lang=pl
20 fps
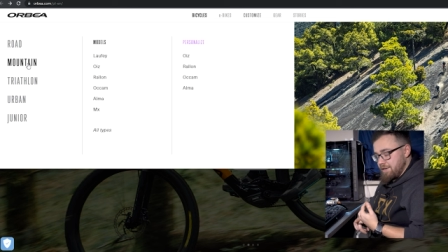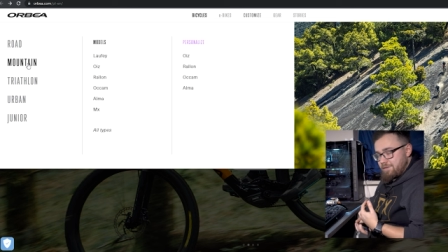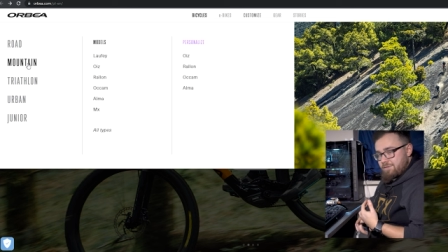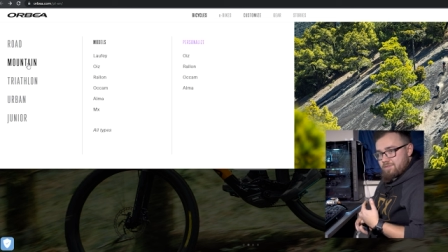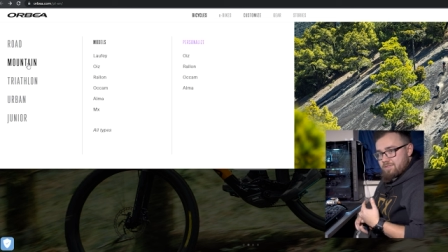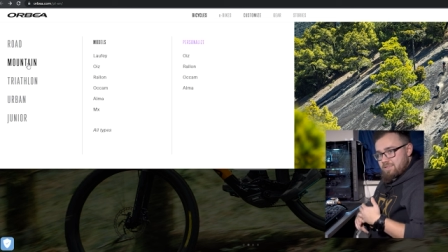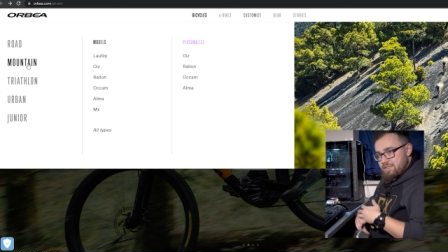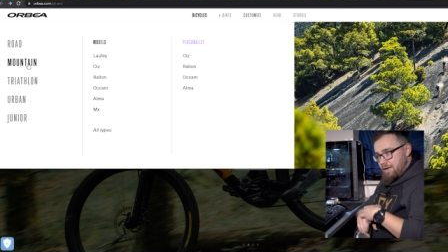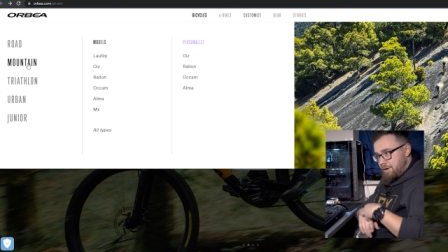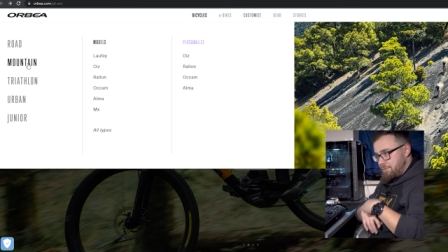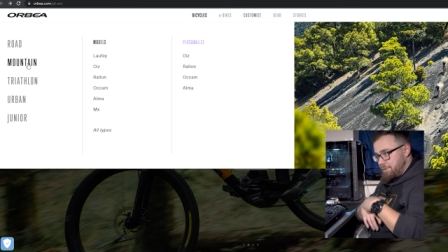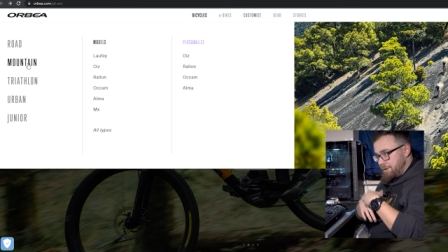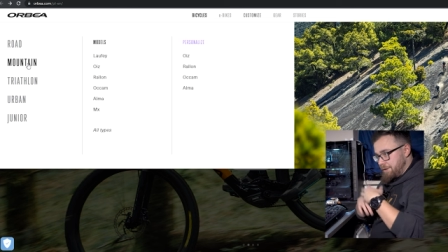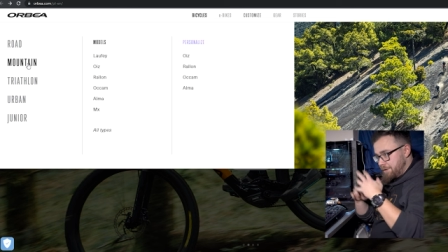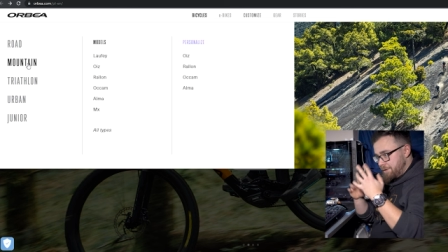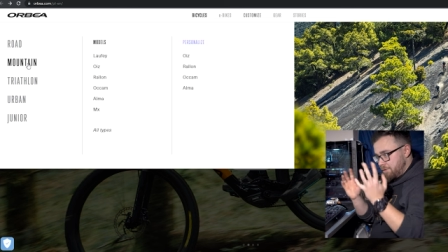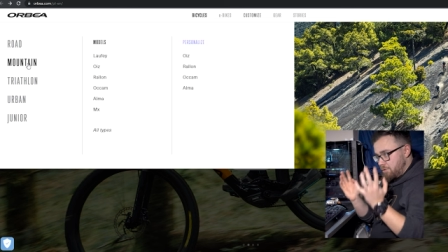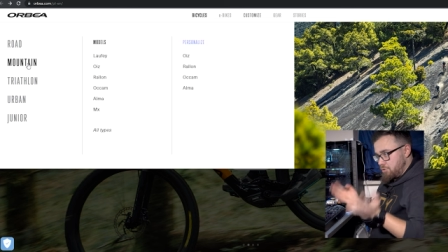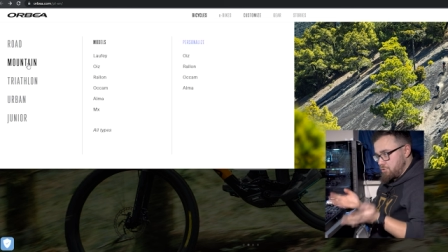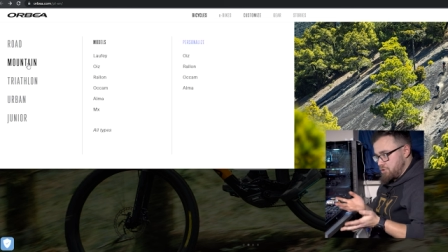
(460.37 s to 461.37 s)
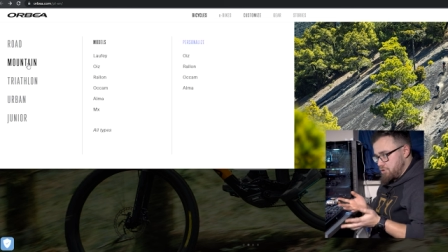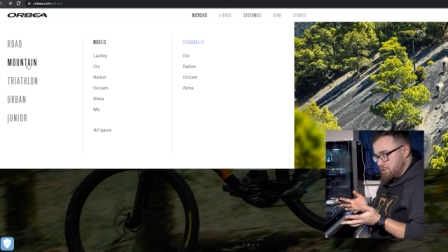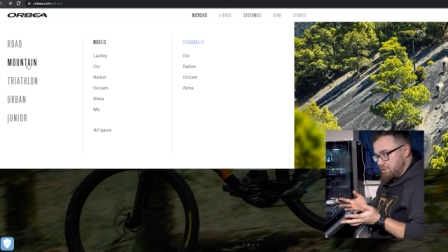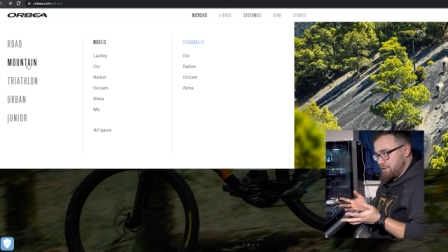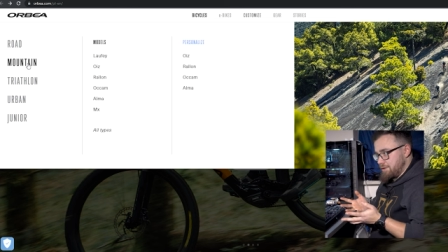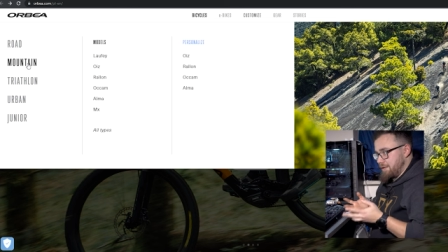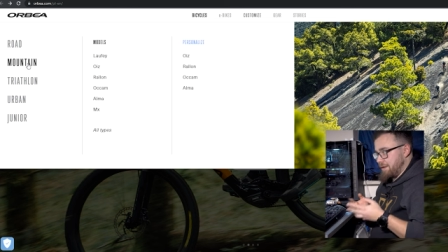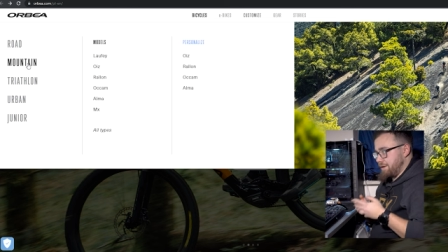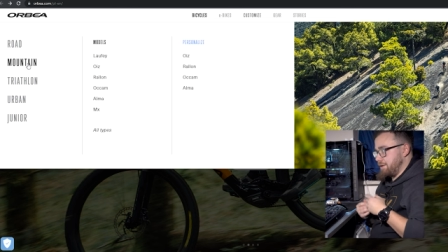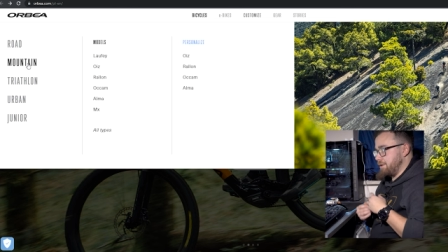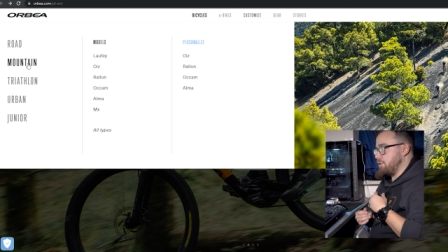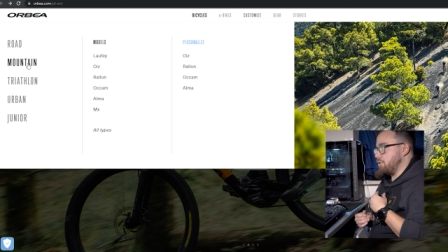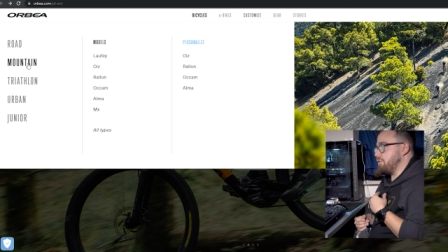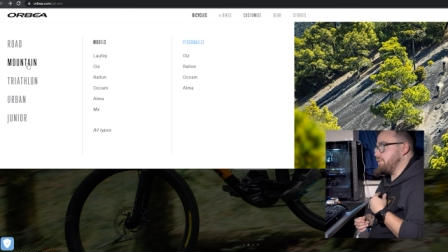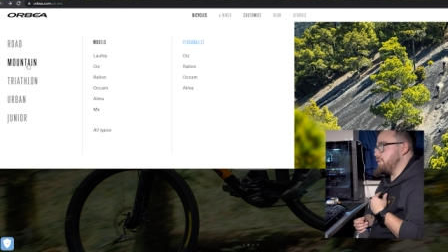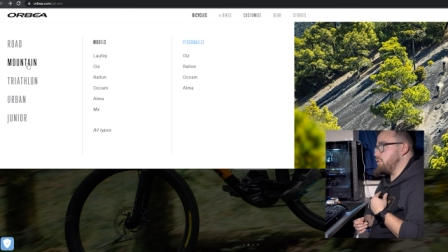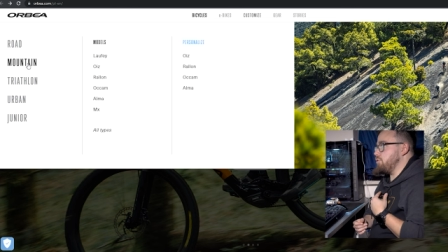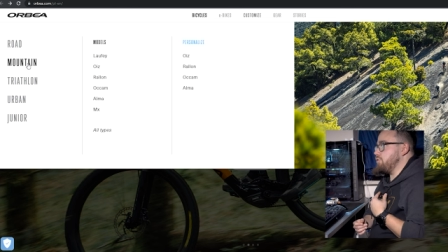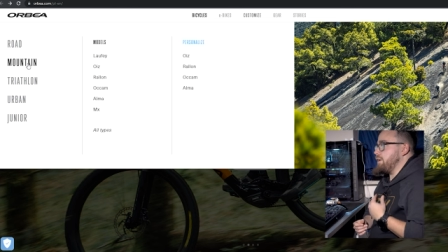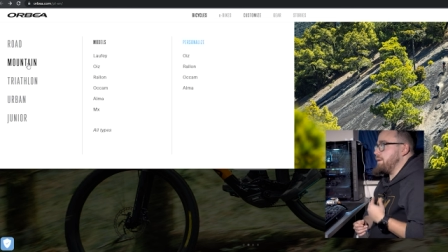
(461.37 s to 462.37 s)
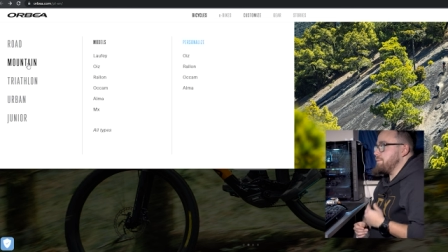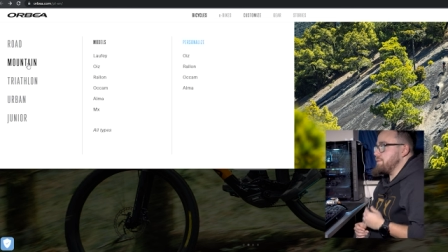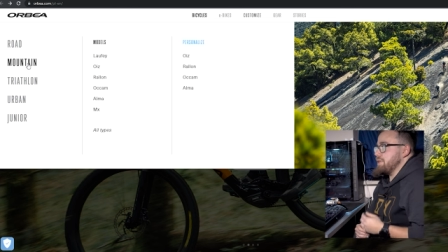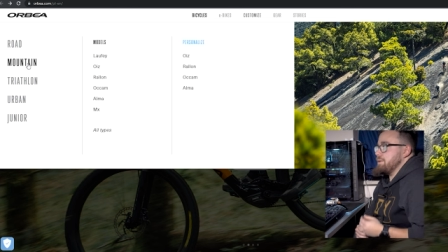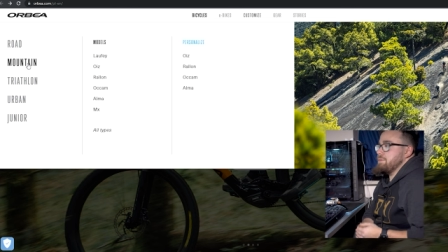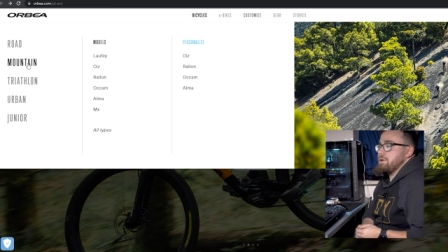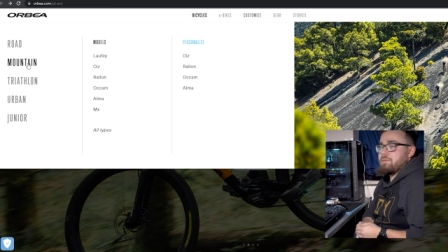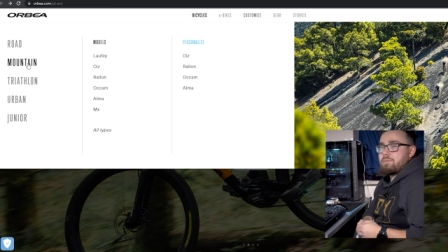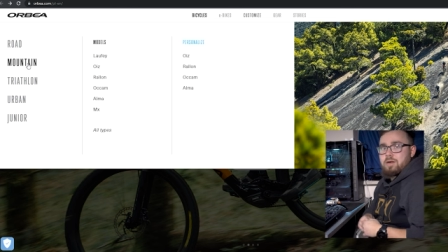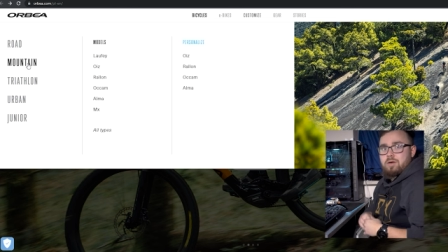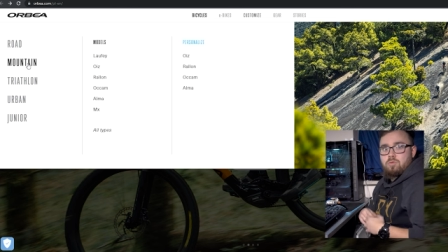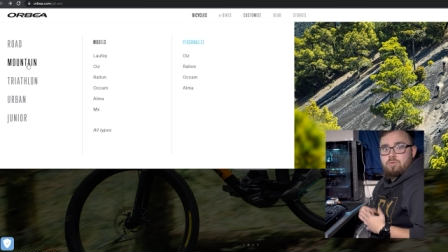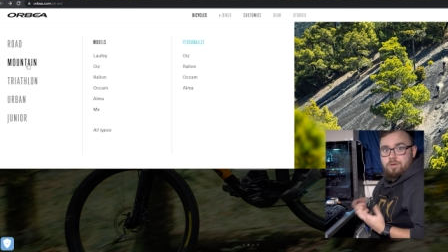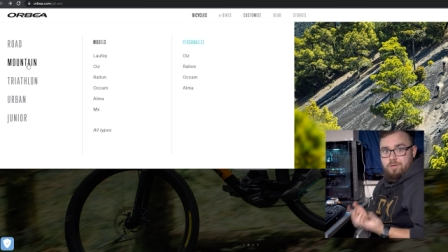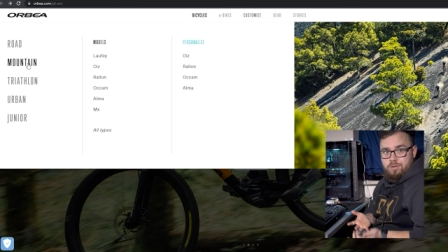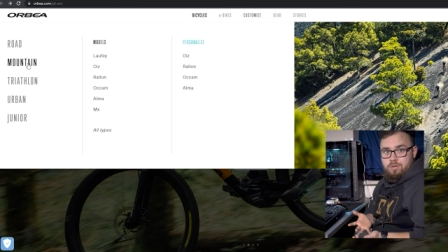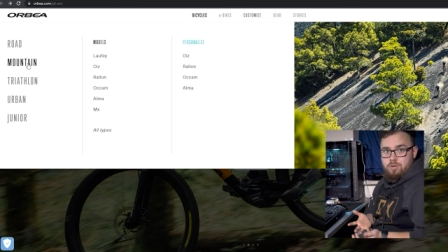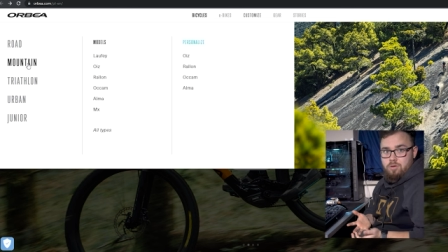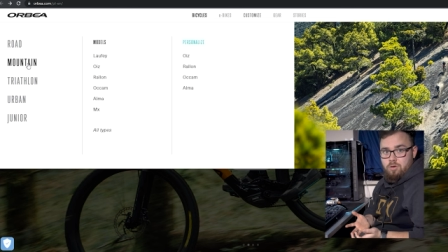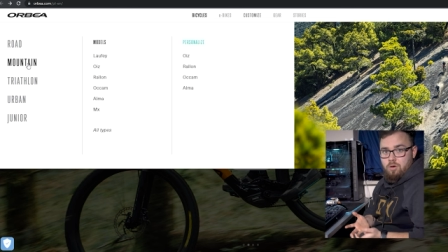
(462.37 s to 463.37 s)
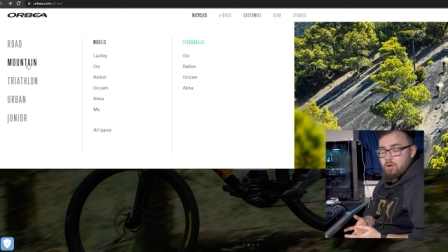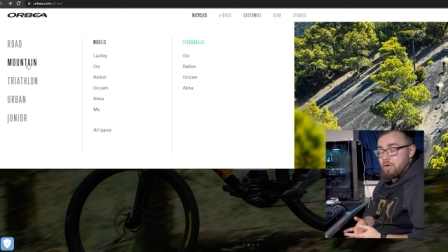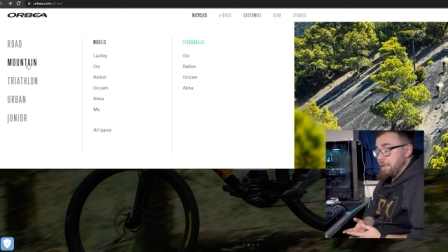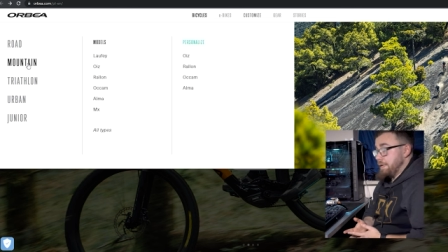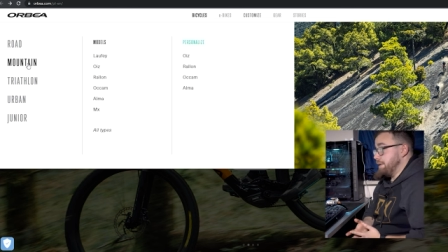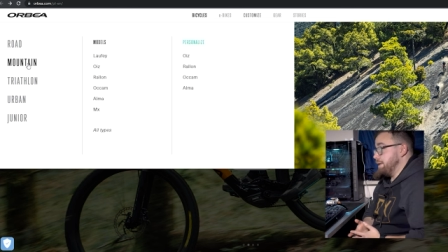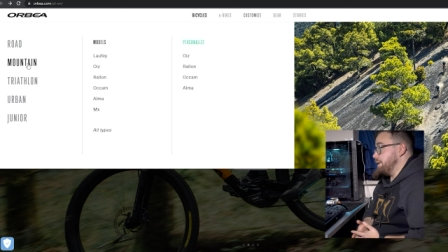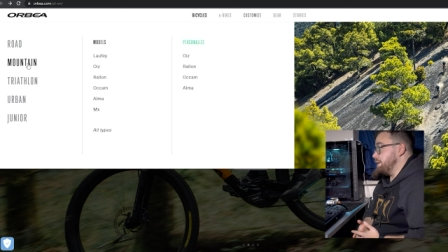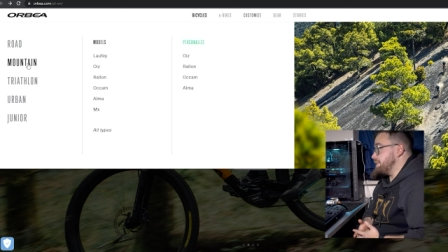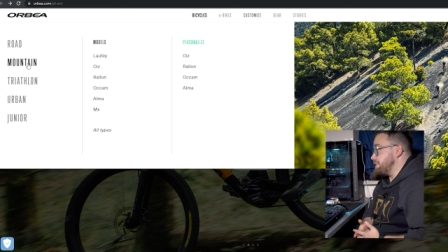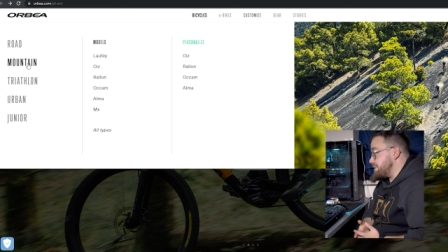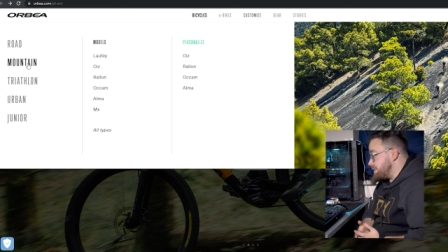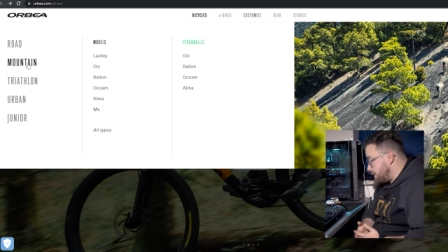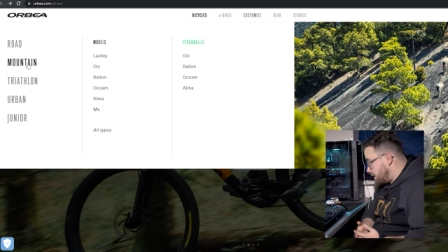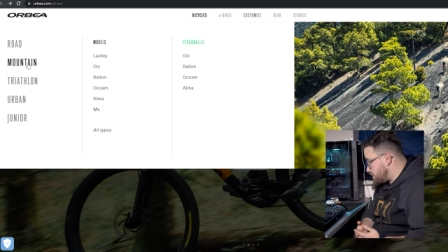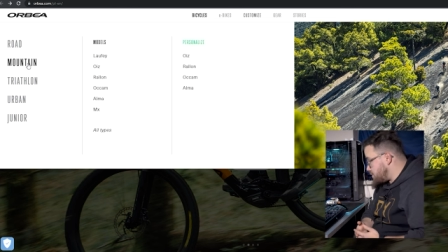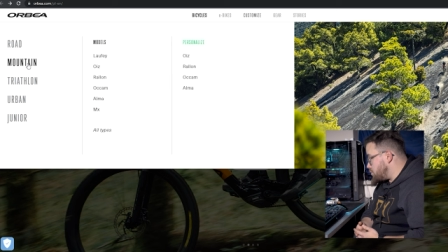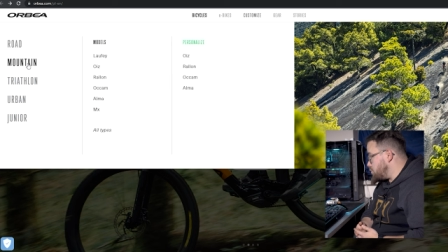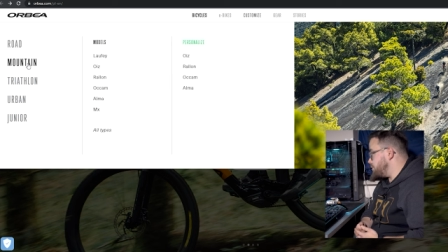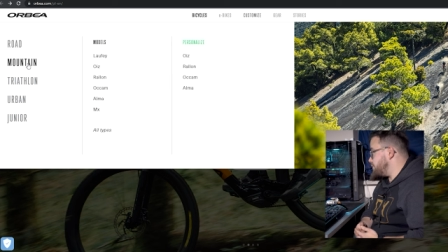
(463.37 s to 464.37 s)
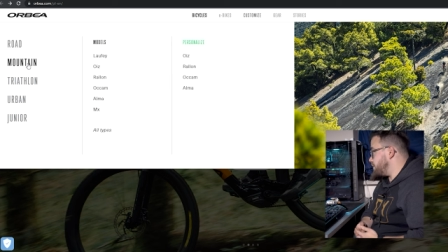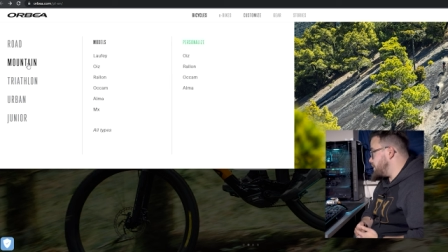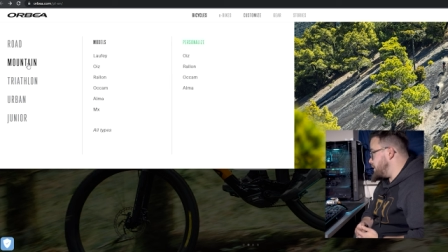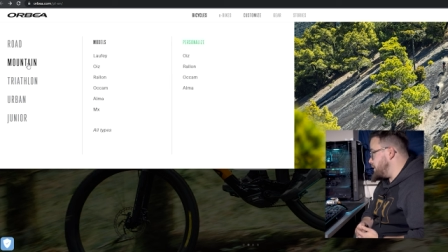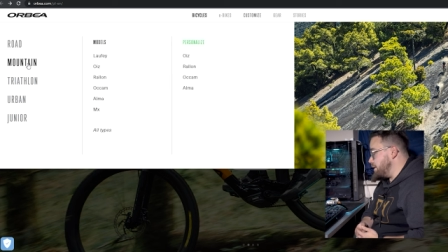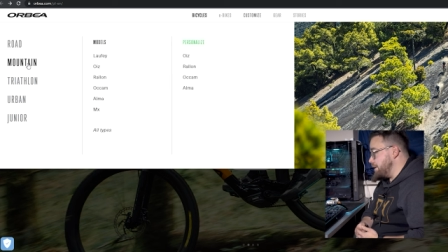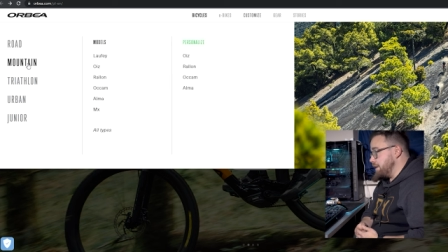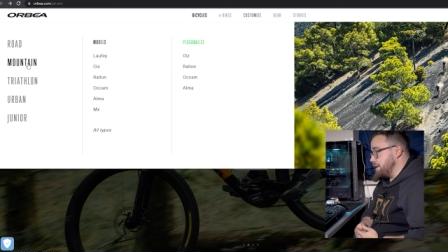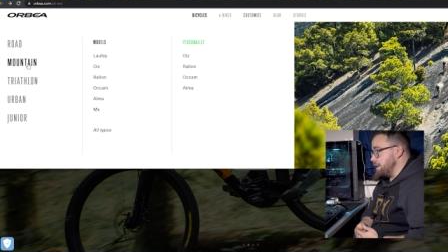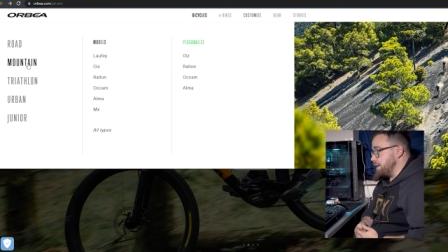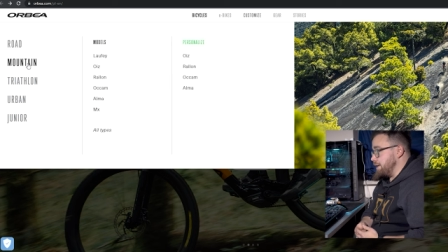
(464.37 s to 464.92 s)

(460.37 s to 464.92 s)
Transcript: W całej rodzinie takich rowerów MTB brakuje tylko zjazdówki,